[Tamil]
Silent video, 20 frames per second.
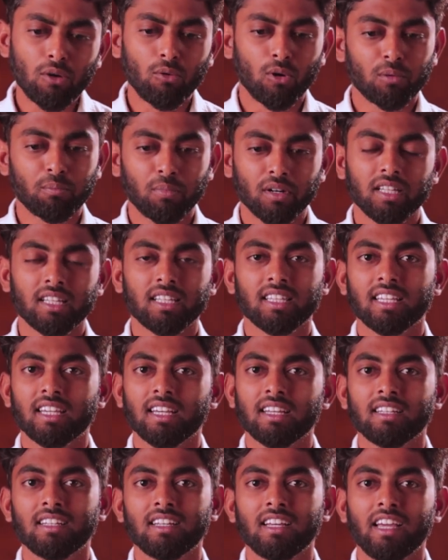ஓட்
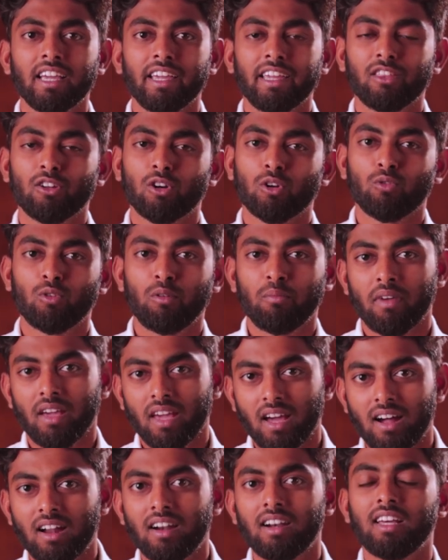பண்ணியிருந்தீங்க இதோட
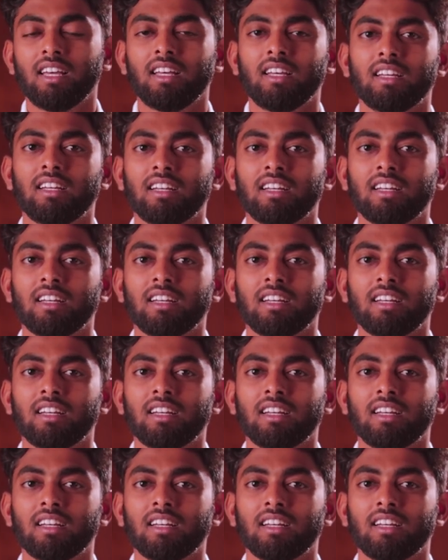உண்மையான